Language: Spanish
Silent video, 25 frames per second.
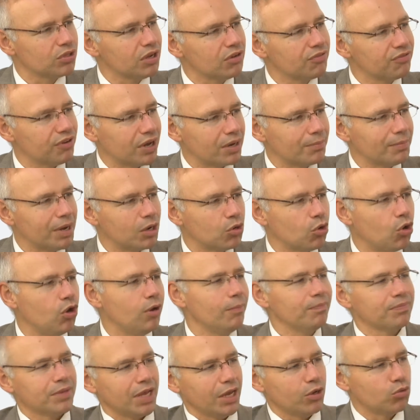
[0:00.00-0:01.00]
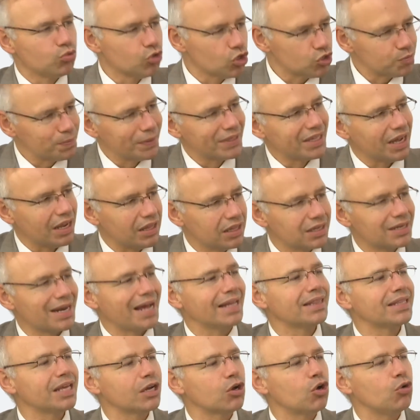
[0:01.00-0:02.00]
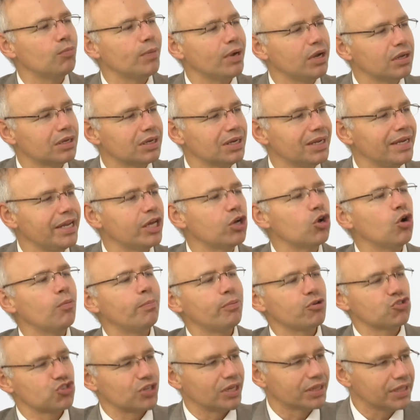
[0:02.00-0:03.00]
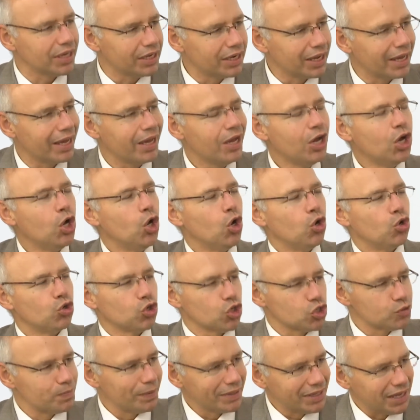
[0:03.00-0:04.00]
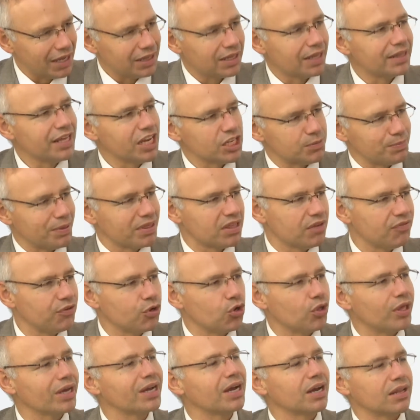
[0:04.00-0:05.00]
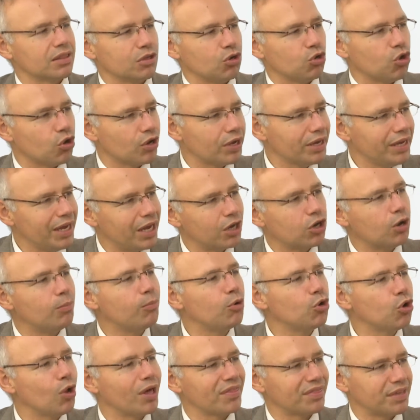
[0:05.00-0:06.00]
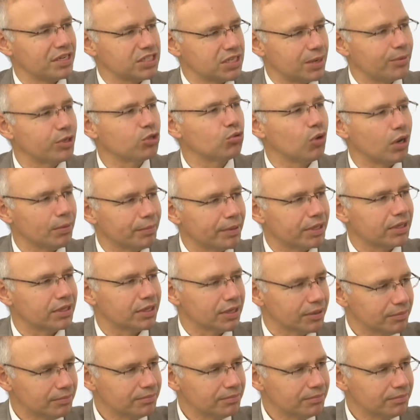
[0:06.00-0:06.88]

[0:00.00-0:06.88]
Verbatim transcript: del fármaco en un hospital grande como el clínico, pues que tiene un hospital de día específico de cardiología, cómo lo hacéis habitualmente.